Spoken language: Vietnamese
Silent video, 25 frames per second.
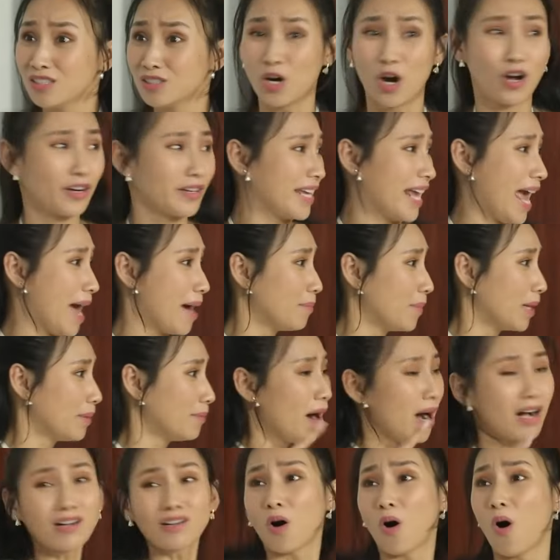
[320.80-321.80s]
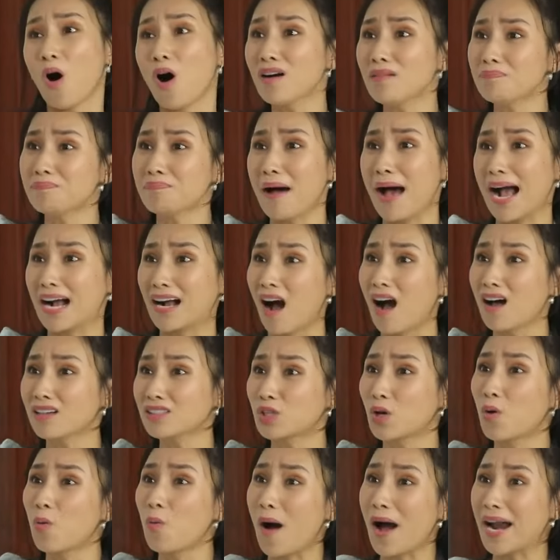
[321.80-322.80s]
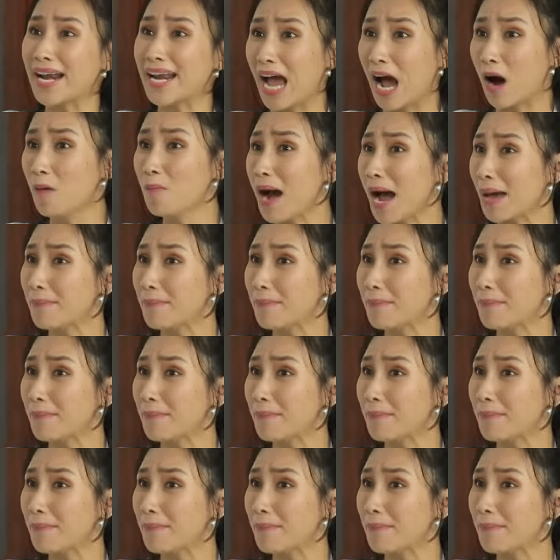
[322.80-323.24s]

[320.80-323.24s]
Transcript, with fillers: Rồi nhà mình mất của bà con xung quanh đây không